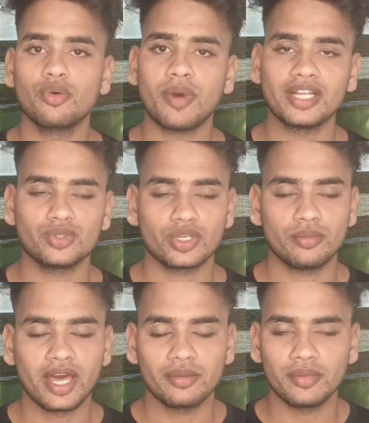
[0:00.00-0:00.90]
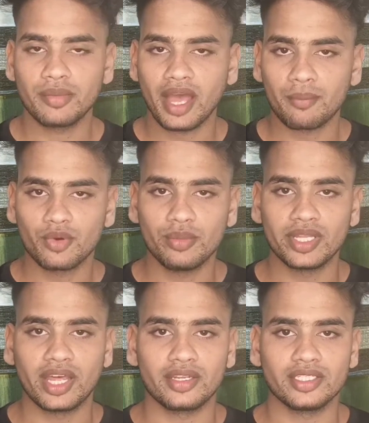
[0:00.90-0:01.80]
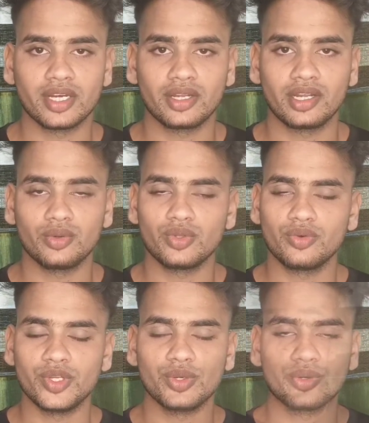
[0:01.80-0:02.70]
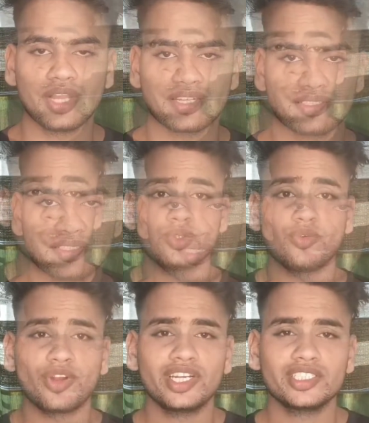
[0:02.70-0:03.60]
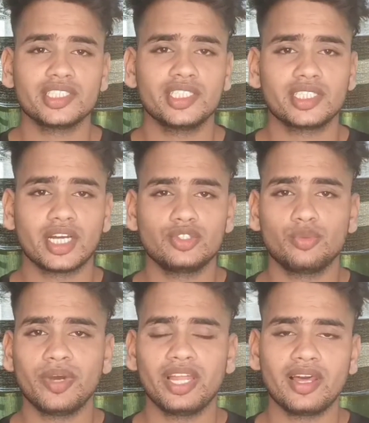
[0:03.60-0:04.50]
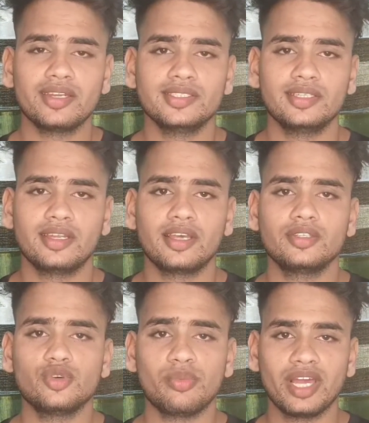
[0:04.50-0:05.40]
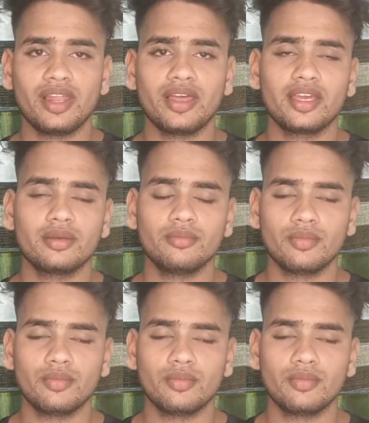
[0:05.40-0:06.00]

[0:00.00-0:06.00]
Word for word: वो पाँचों के बारे में मैं आपको बताने जा रहा हूँ तो वीडियो को लास्ट सो फ्रेंड्स इसका जो पहला रीज़न है जो पहला एक